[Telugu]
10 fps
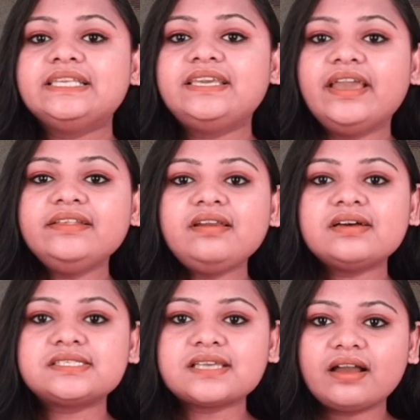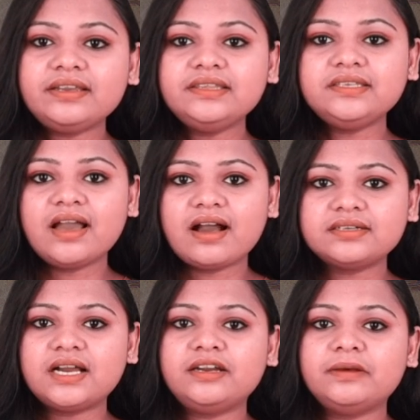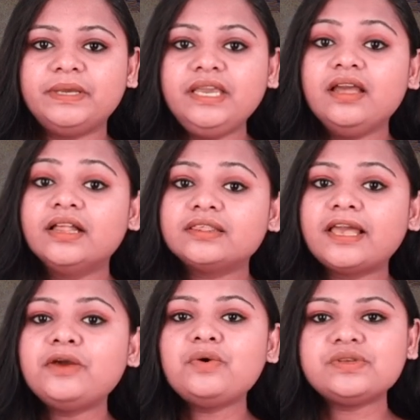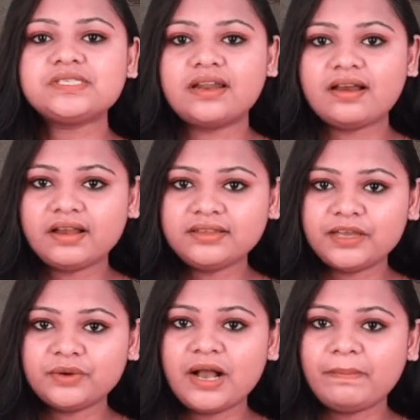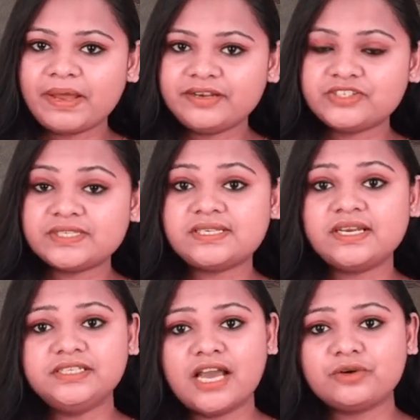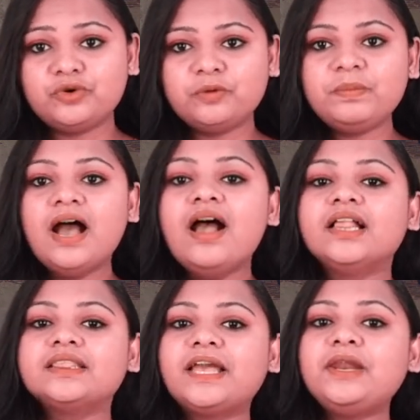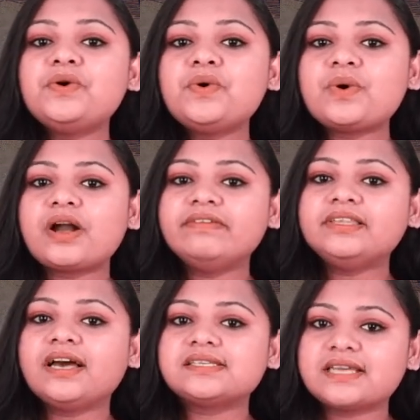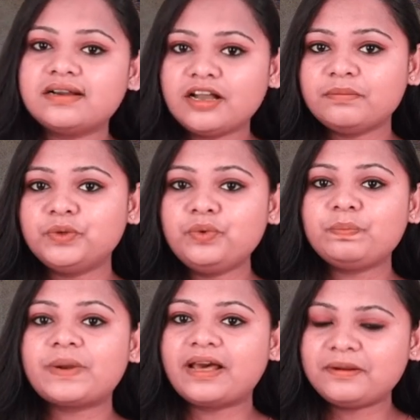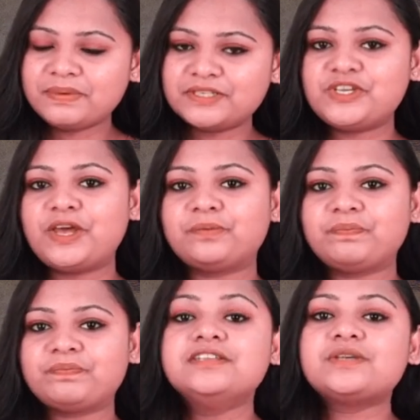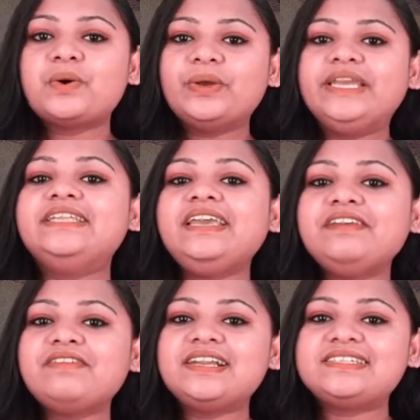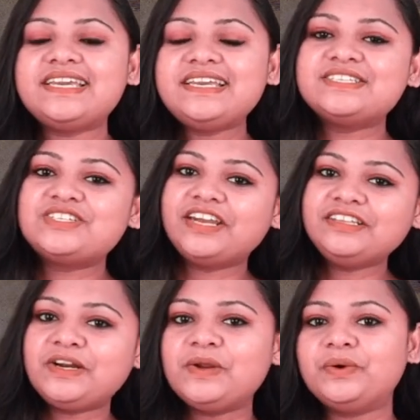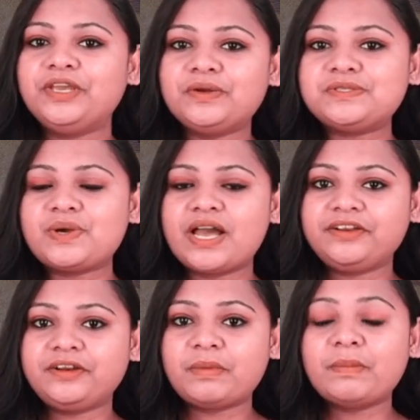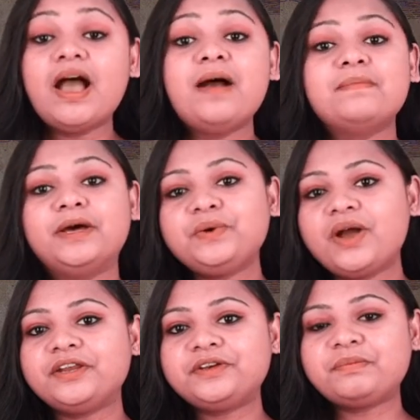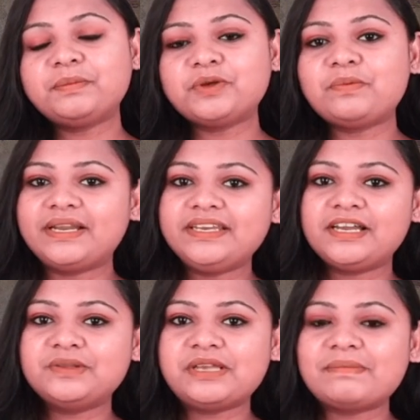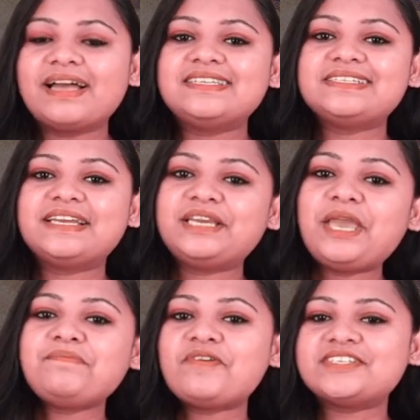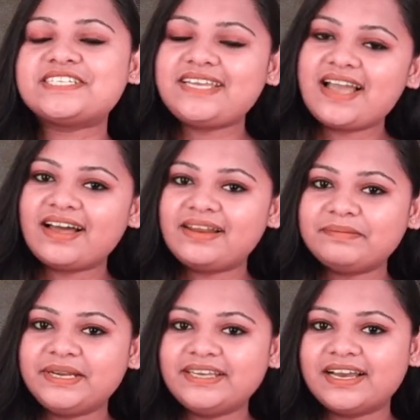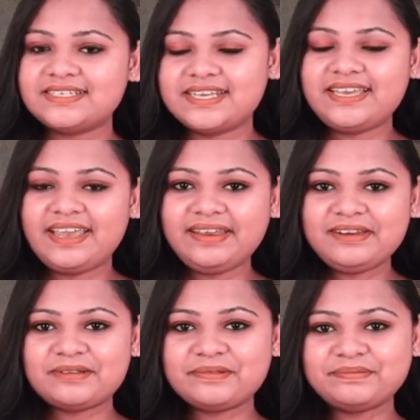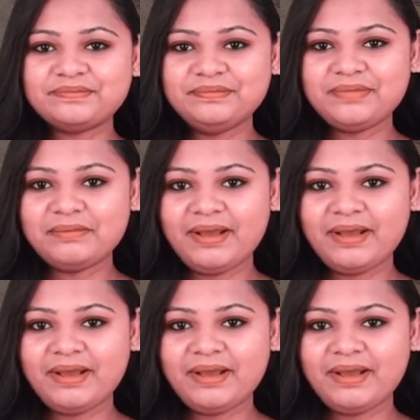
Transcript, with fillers: కేంద్ర సాహిత్య అకాడమీ తెలుగు సలహాదారుగా పనిచేసిన యాకూబ్ తెలుగు కవితా సంఘమును ప్రారంభించారు సో ఇది ఇవాల్టి చరిత్రలో ఈరోజు కార్యక్రమం మరో కార్యక్రమంతో మళ్ళీ కలుద్దాం అంటిల్ దెన్ కీప్ వాచింగ్ ఆరా మీడియా టేక్ కేర్ బాయ్